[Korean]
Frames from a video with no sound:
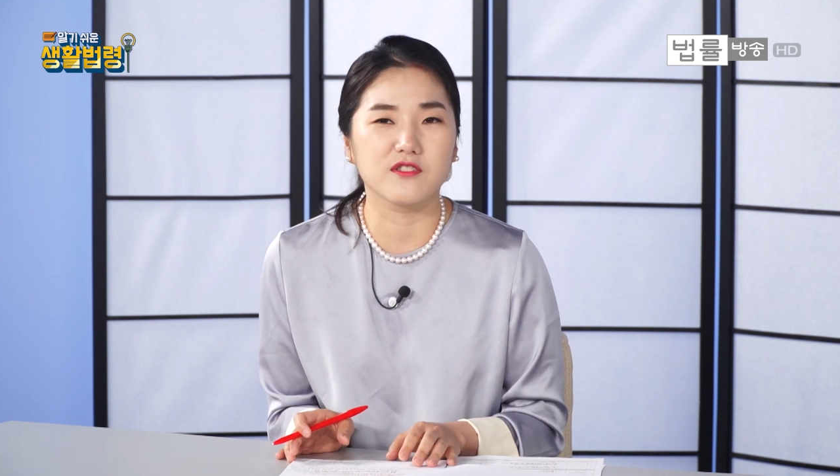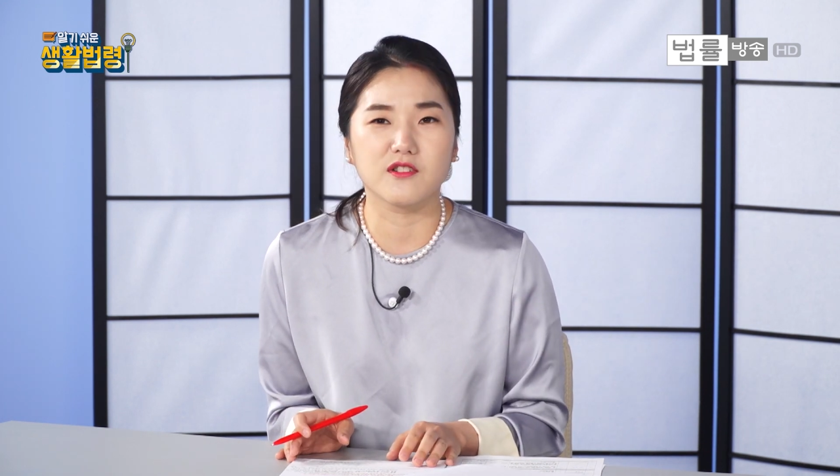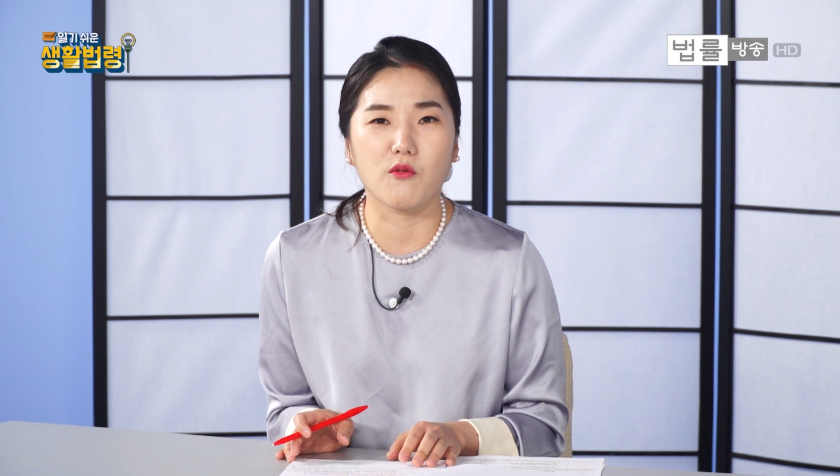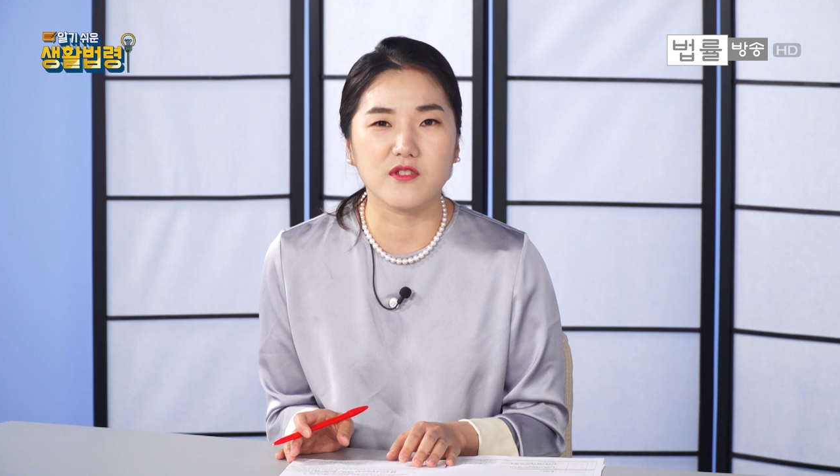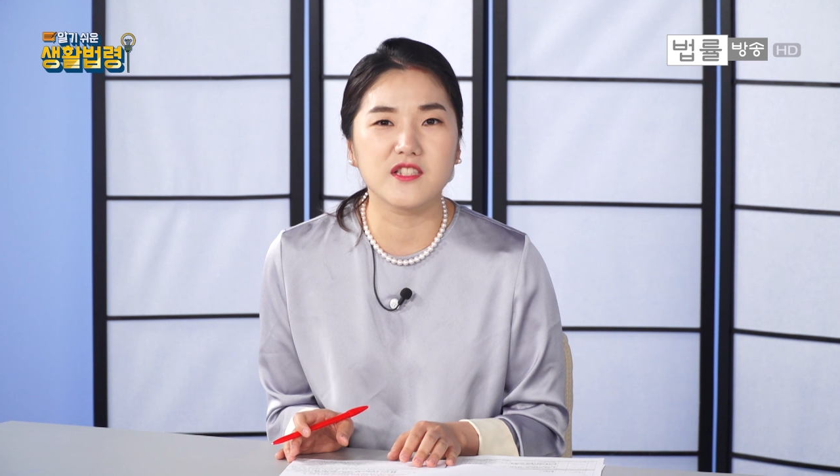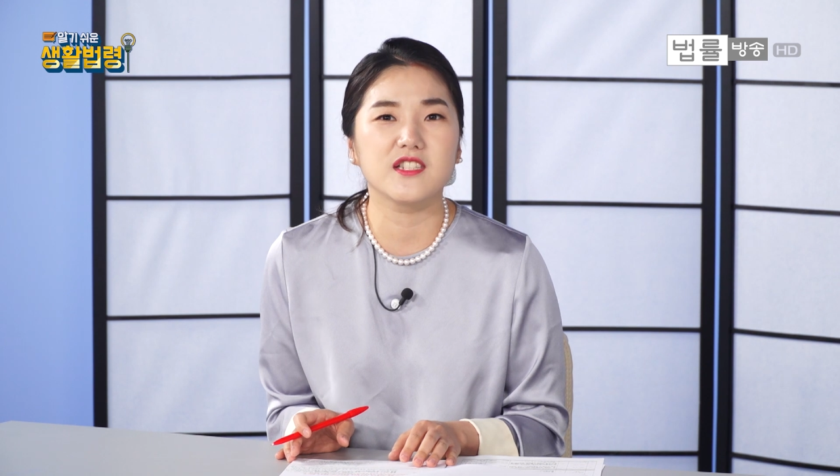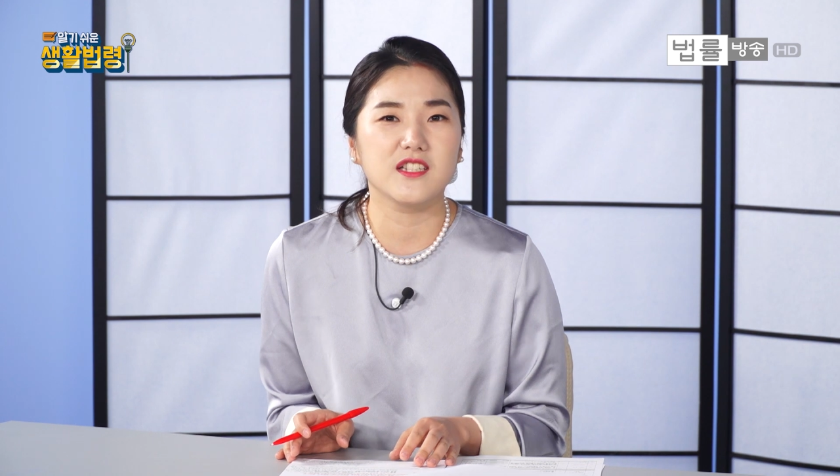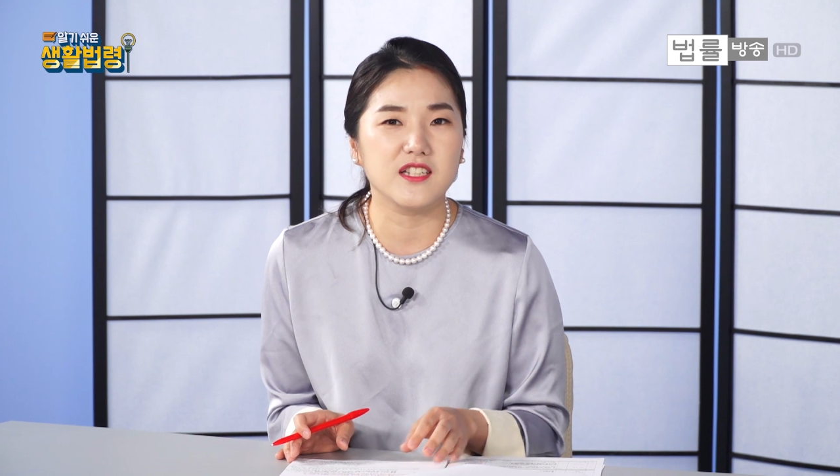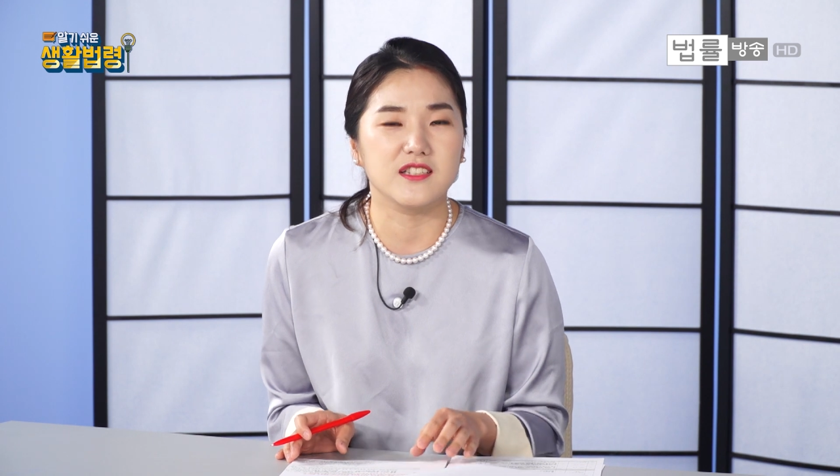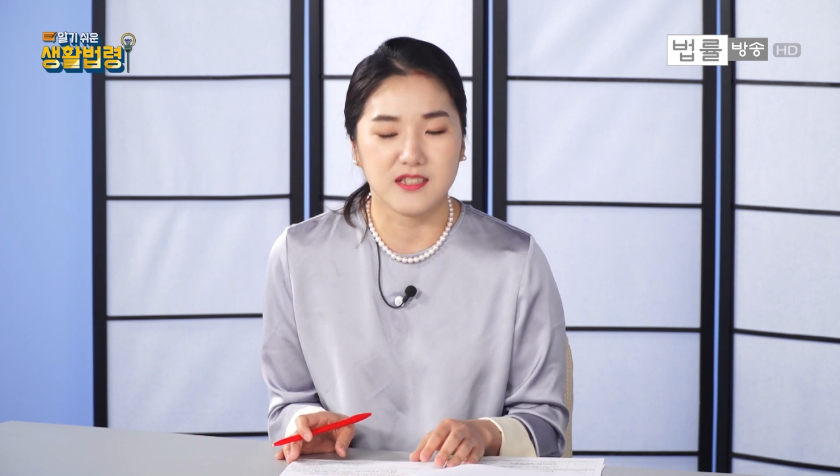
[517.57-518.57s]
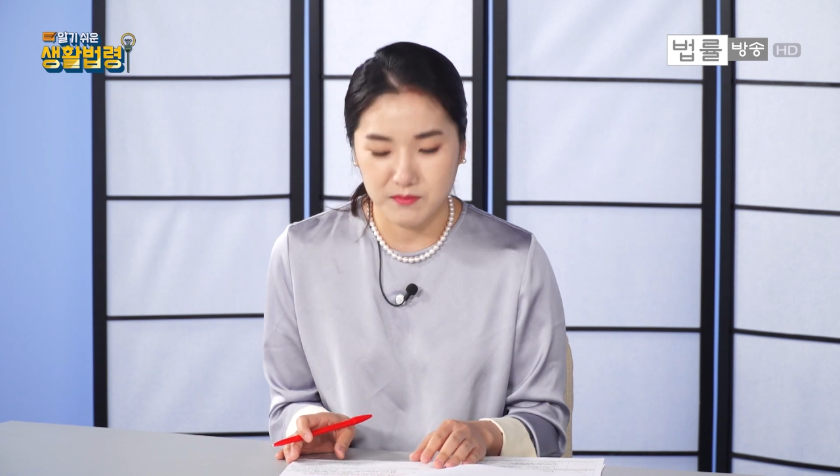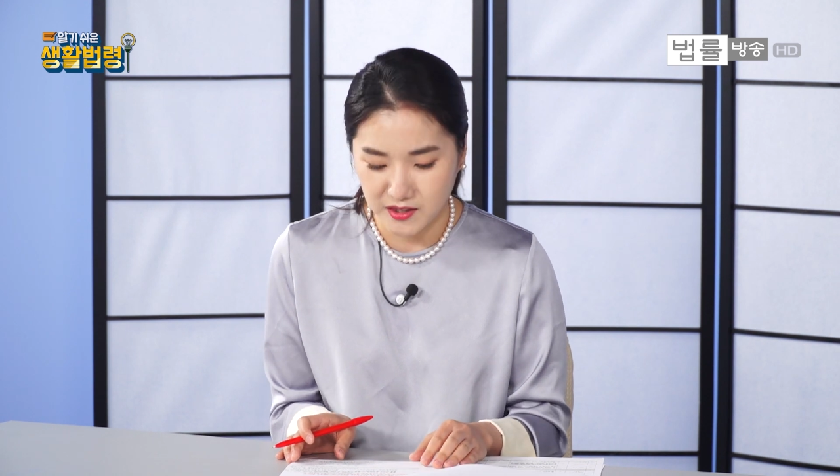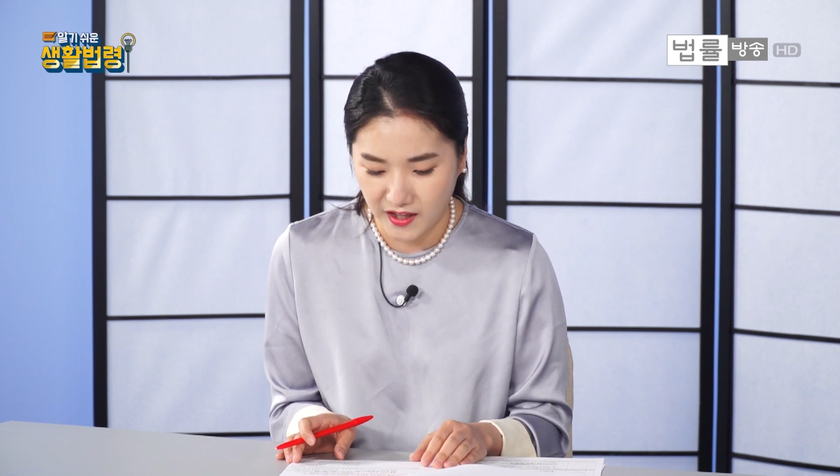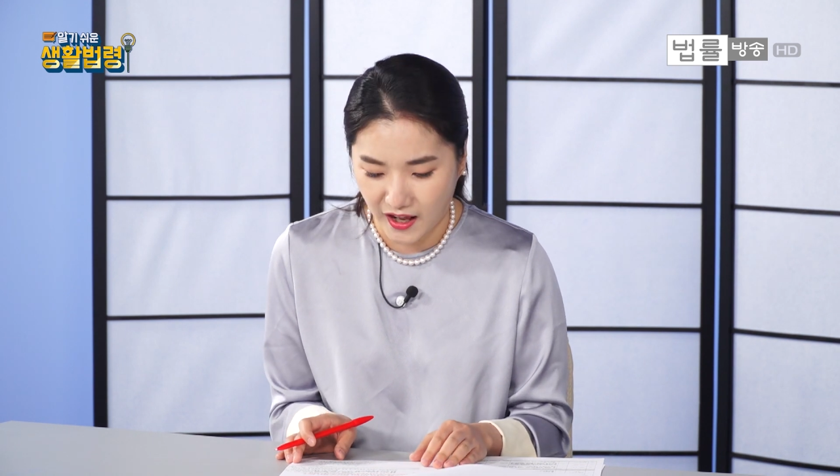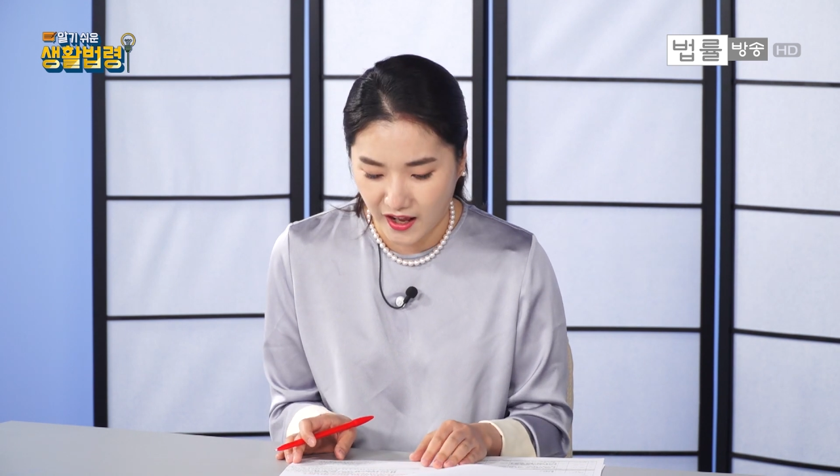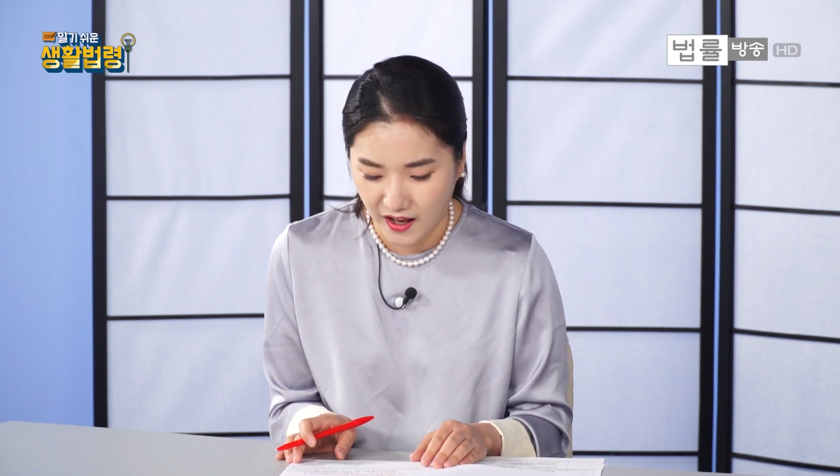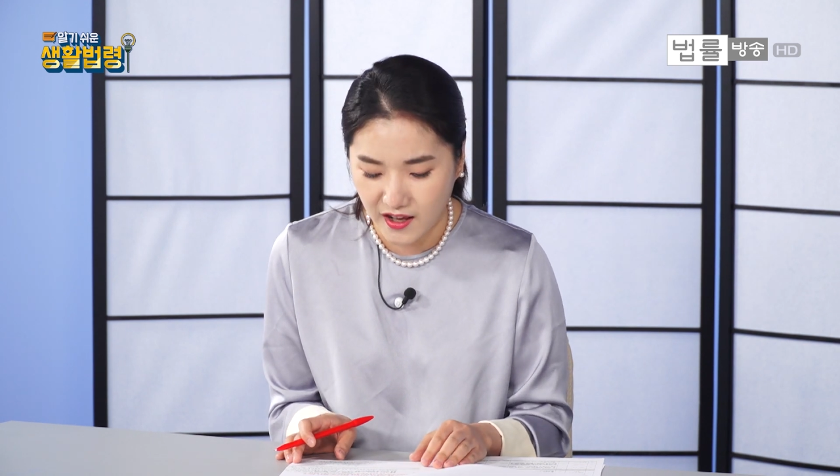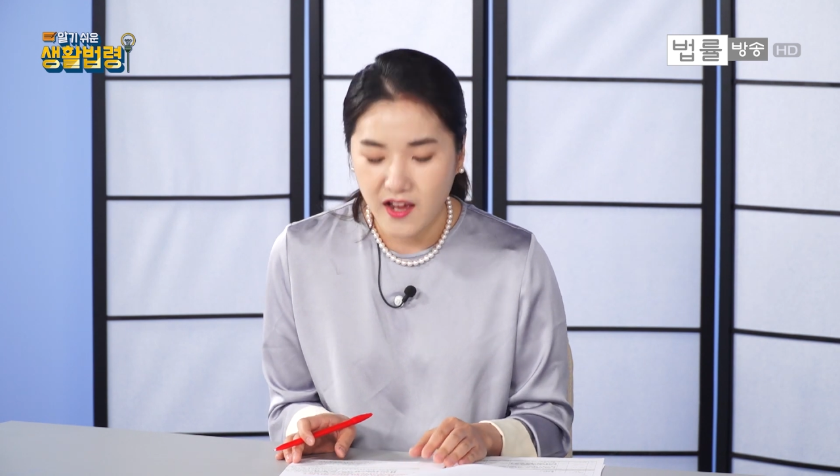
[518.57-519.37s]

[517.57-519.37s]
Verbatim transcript: 그런 원칙이 있습니다. 네.